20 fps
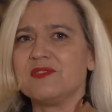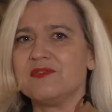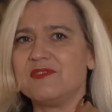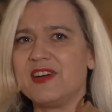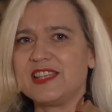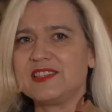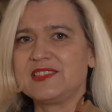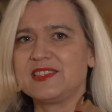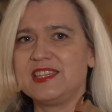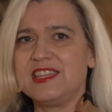
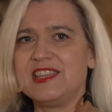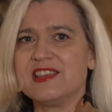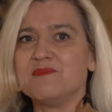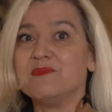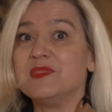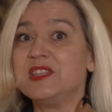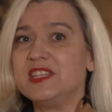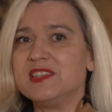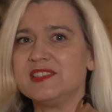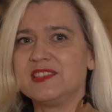was hier
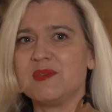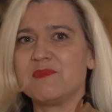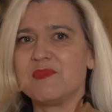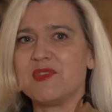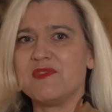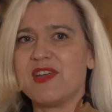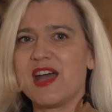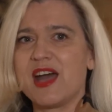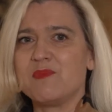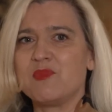mit dieser
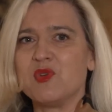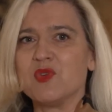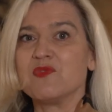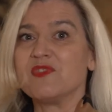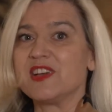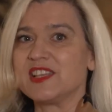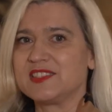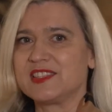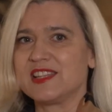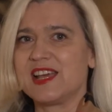Bewerbung,
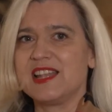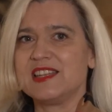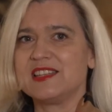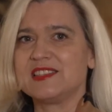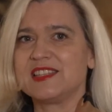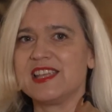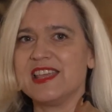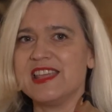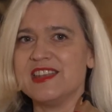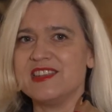was da
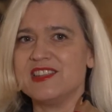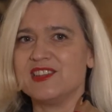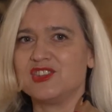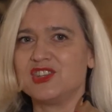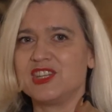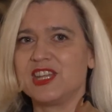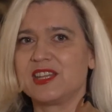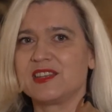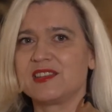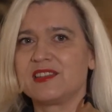alles dahinter
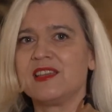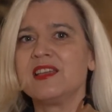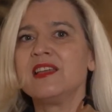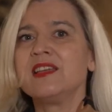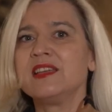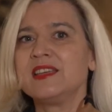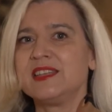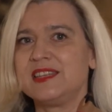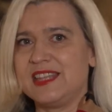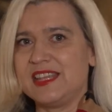steckt.
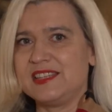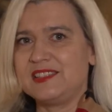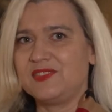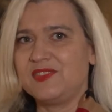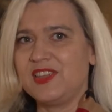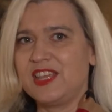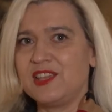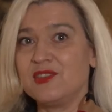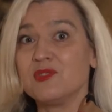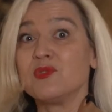
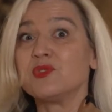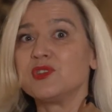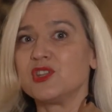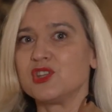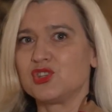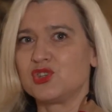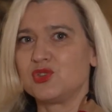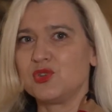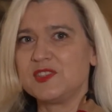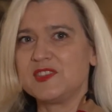Deswegen
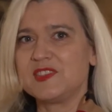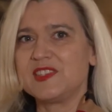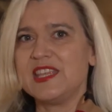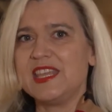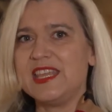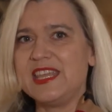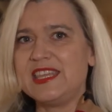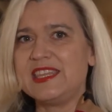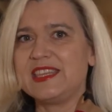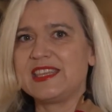unterstütze
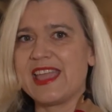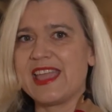ich